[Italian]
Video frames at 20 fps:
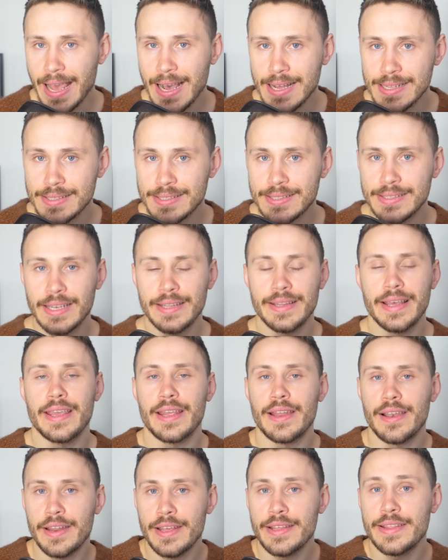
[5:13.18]
le ansie
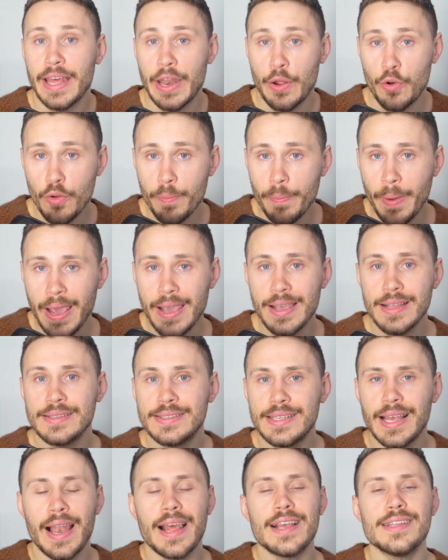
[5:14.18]
dei leader europei,
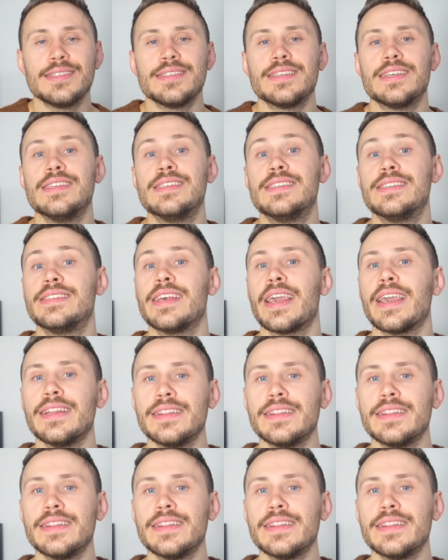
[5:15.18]
Zelensky si è